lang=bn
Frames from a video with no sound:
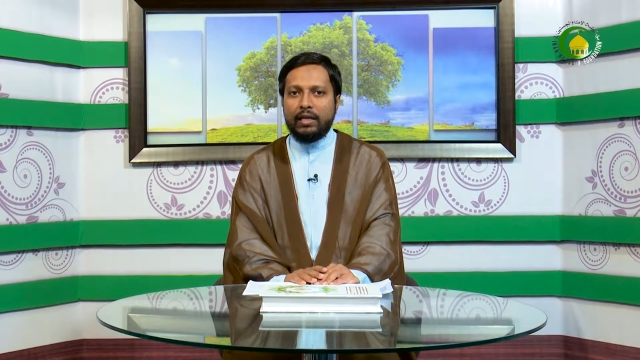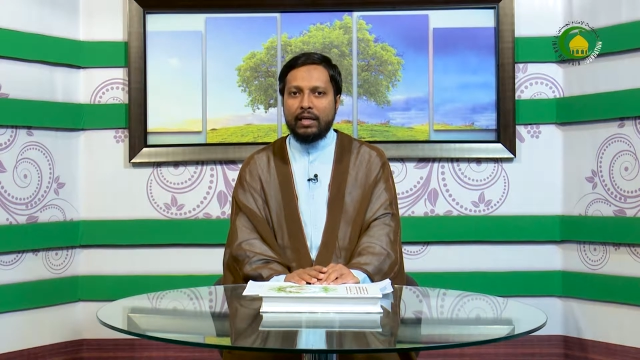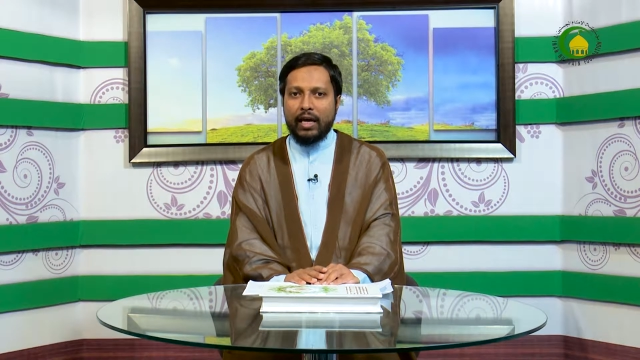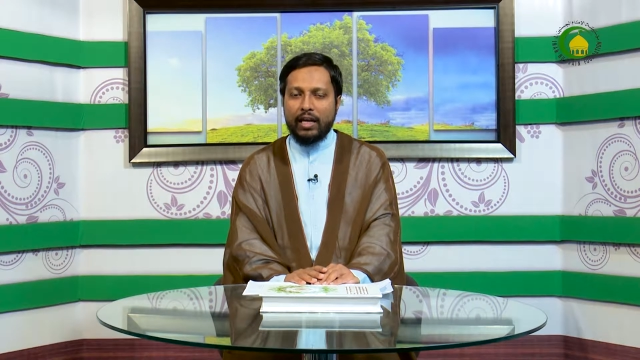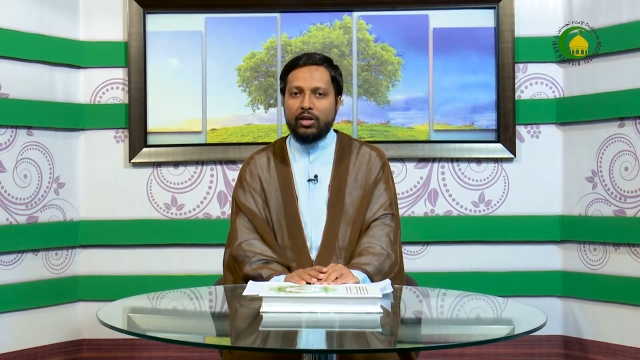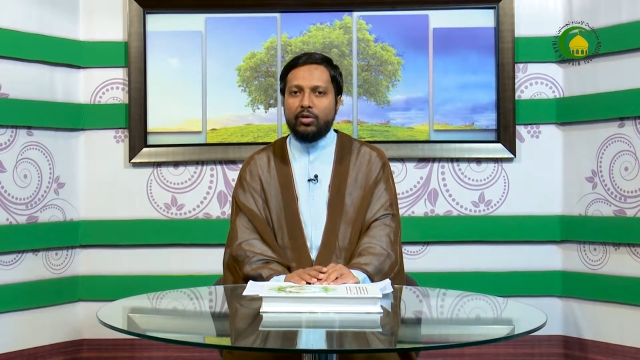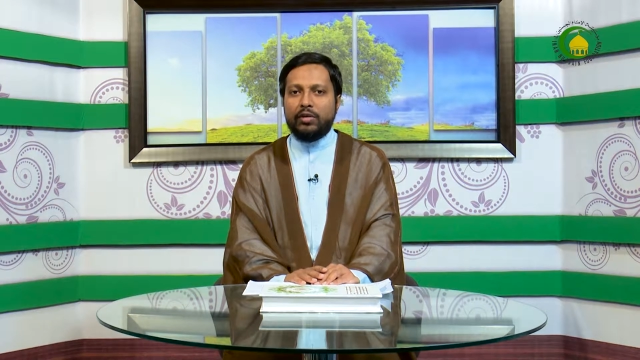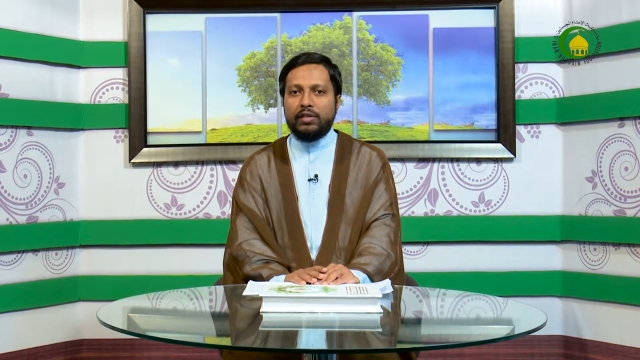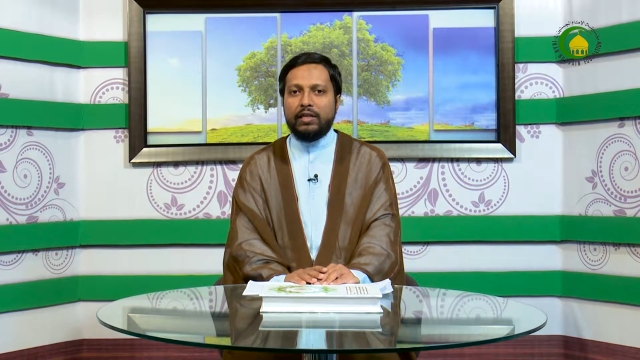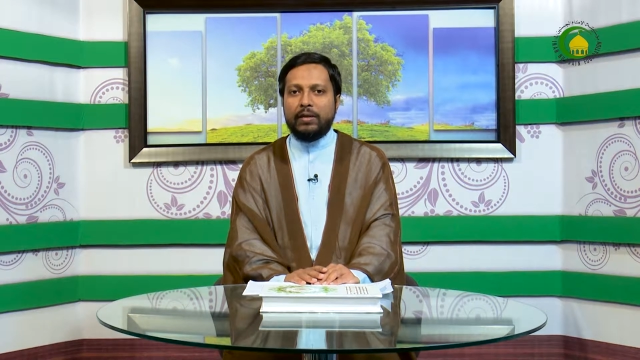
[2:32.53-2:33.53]
জ্ঞানী
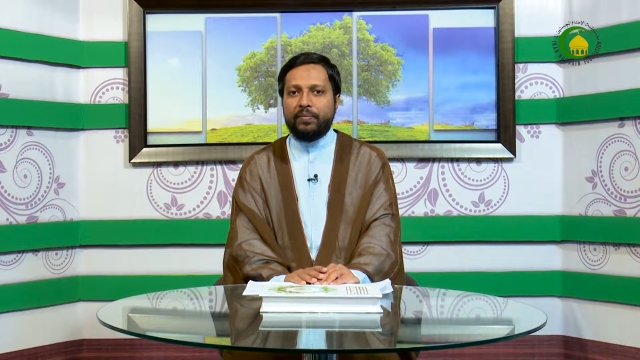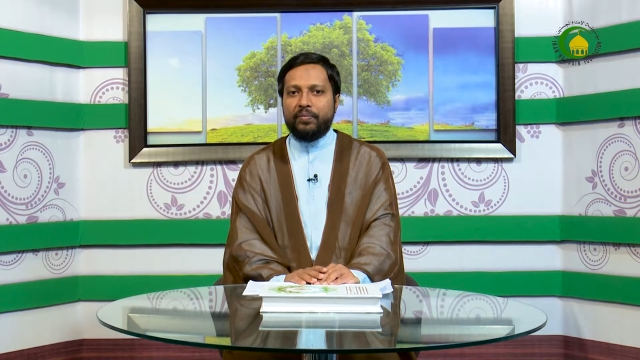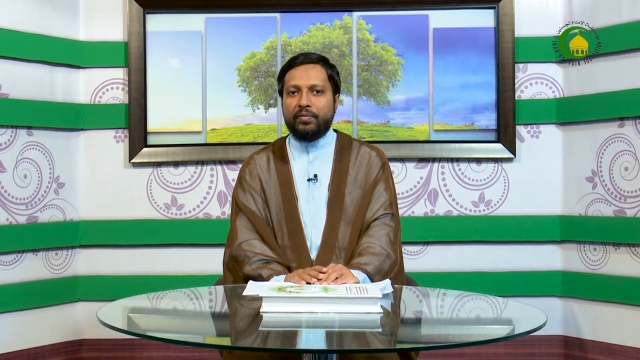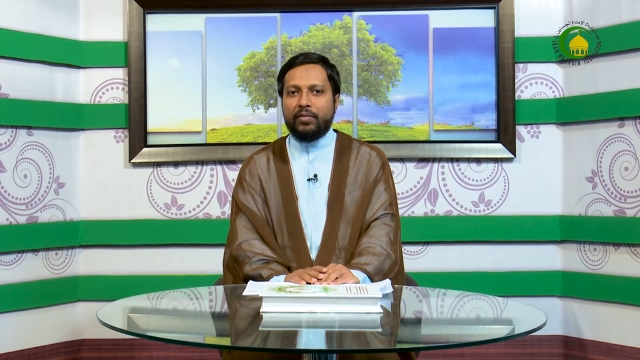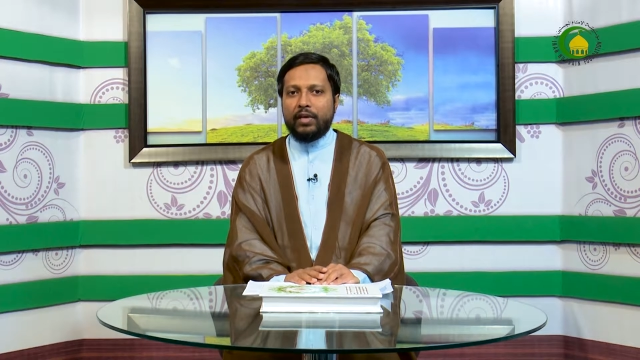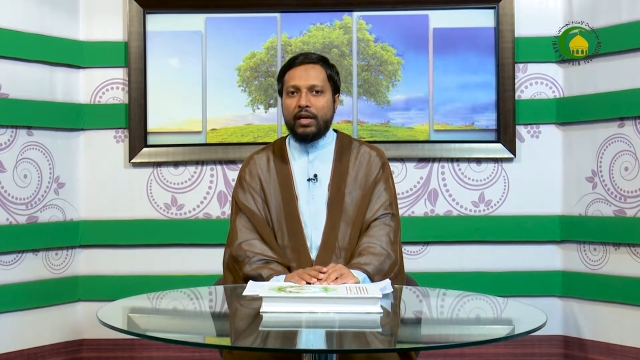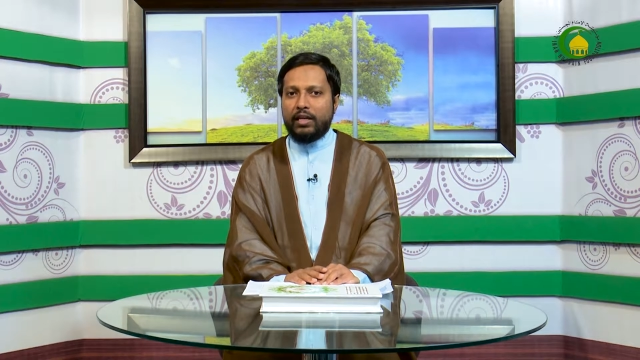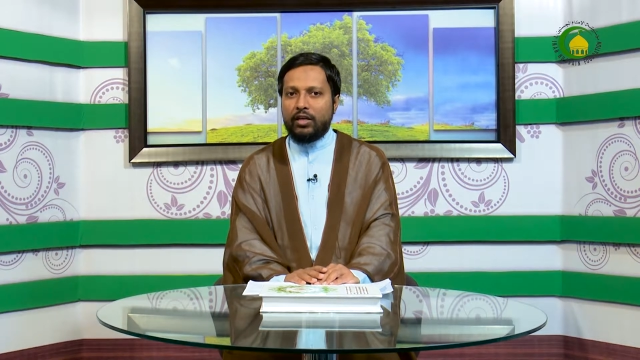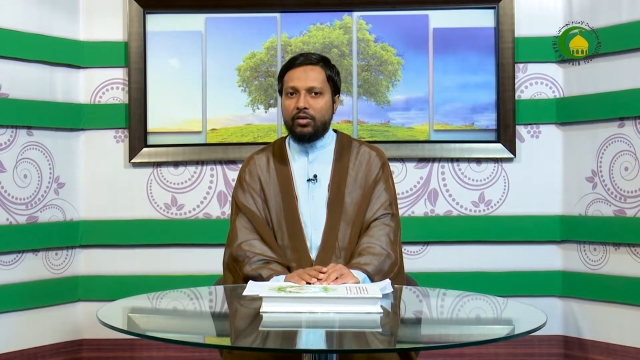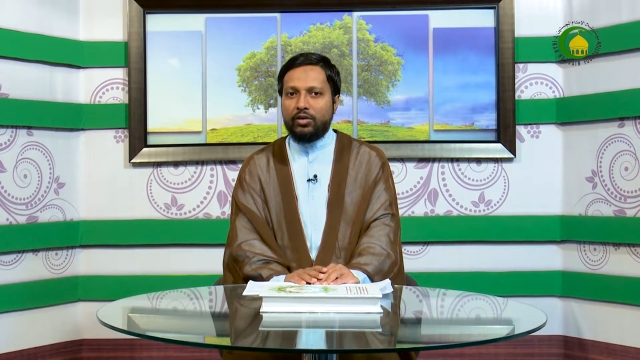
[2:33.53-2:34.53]
করেছেন
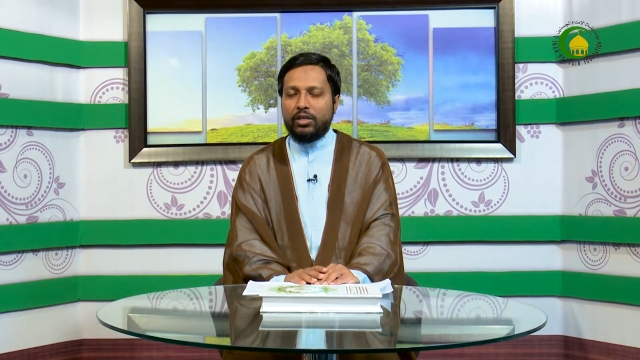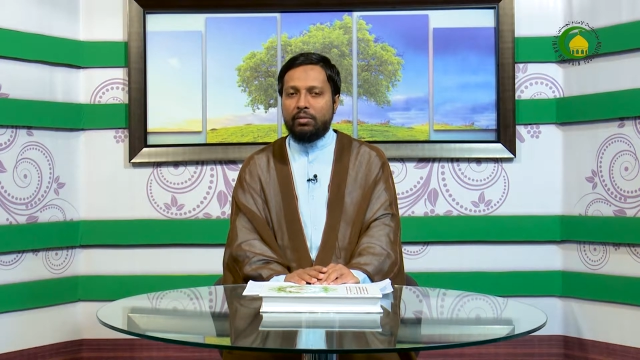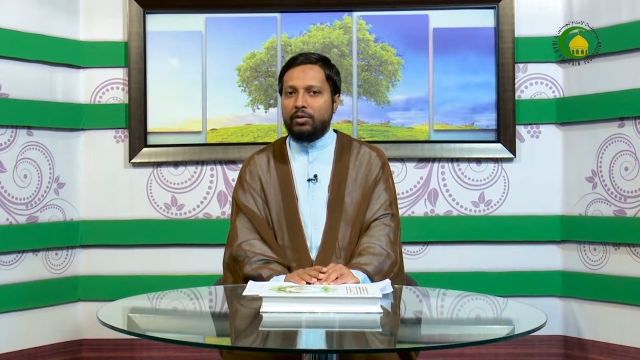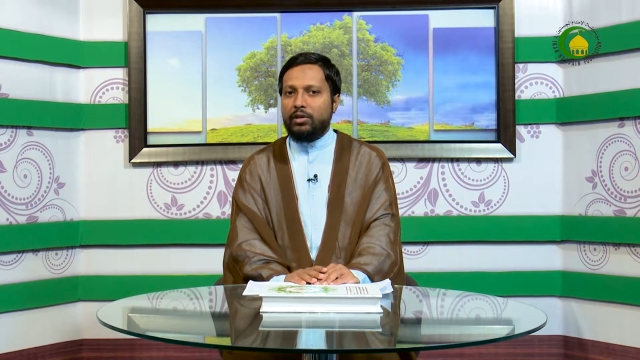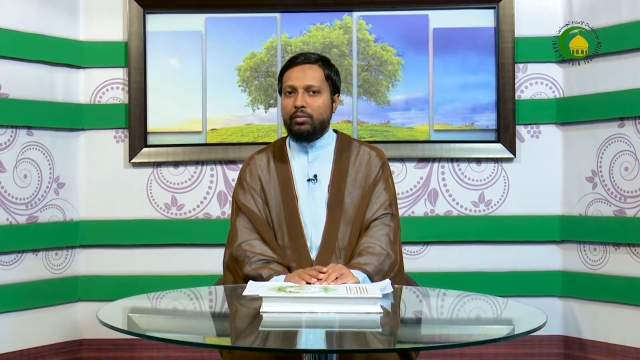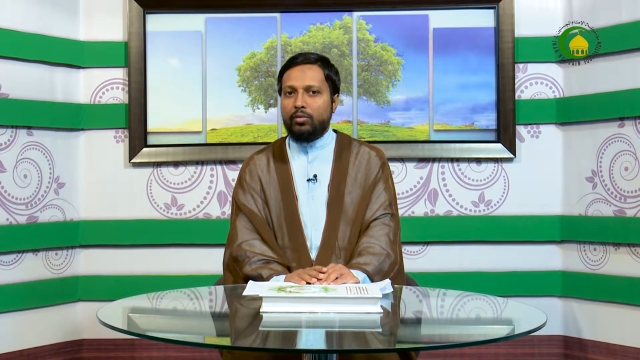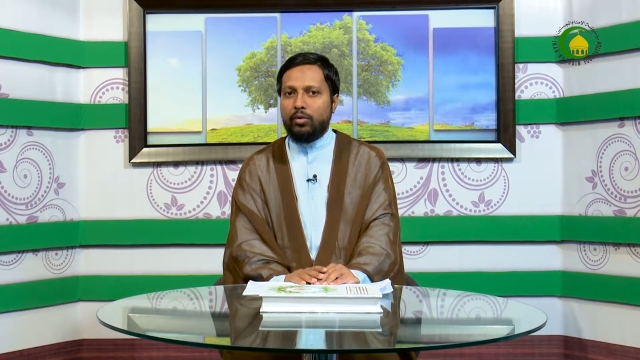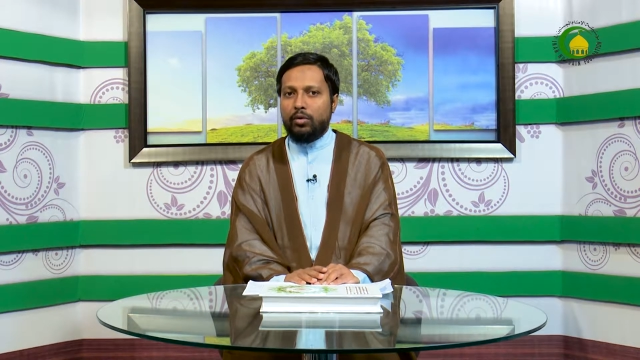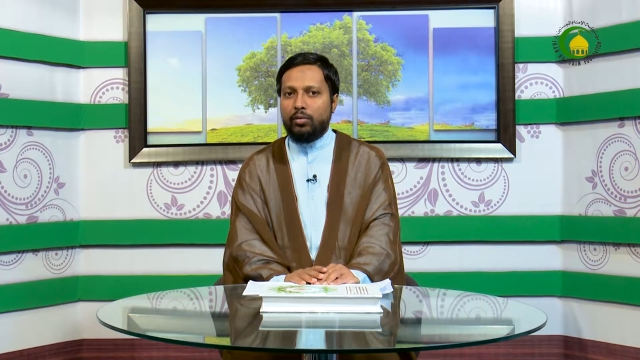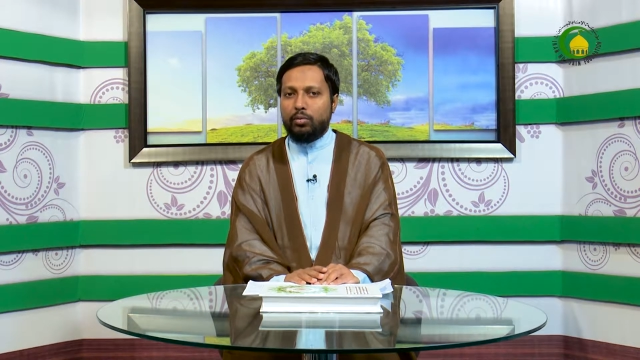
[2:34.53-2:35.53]
এটাই হচ্ছে আমাদের মূল
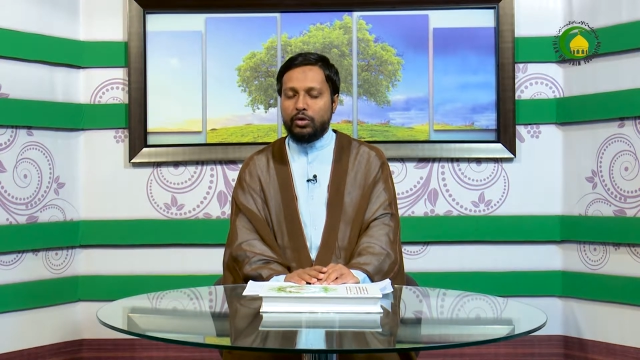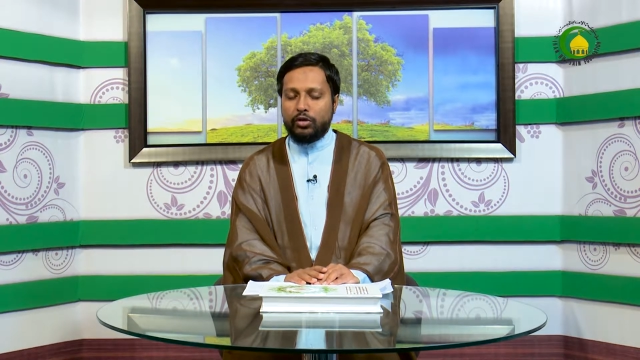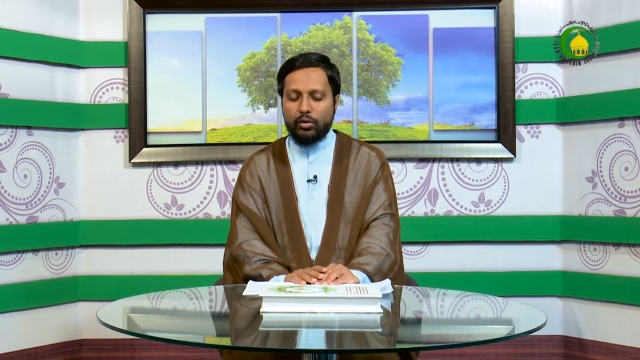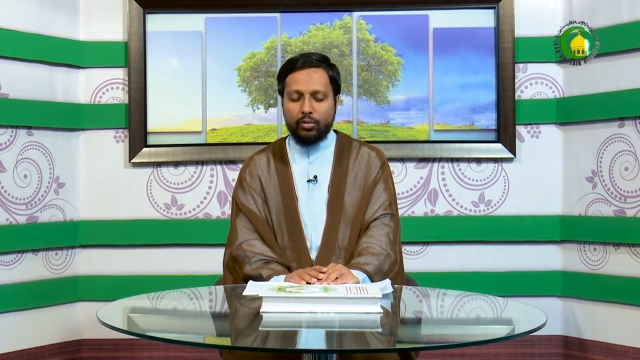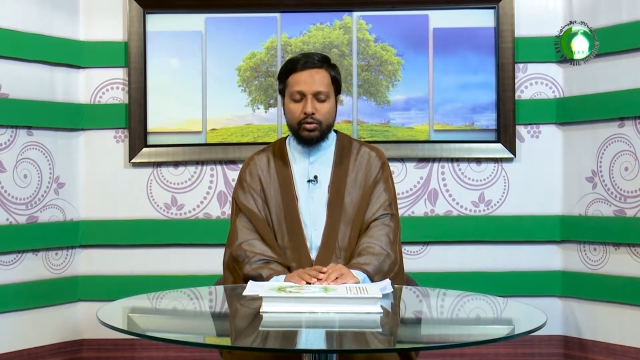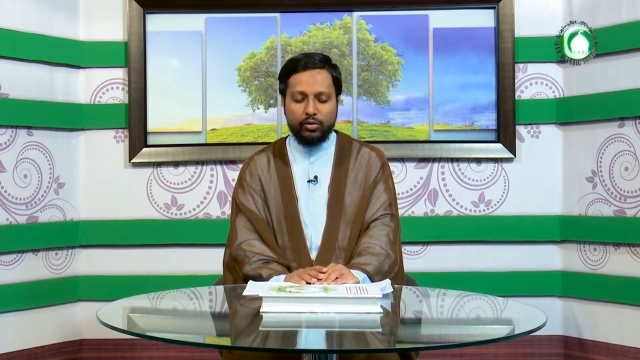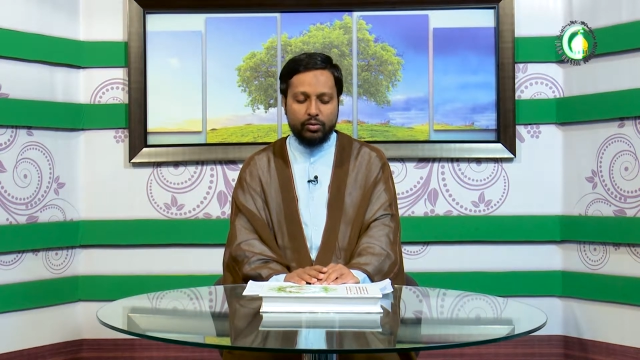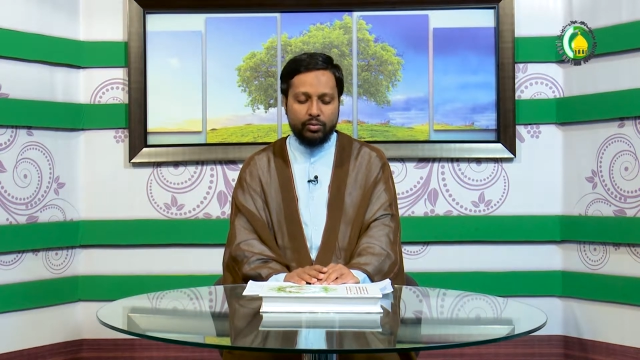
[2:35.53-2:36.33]
বিষয়বস্তু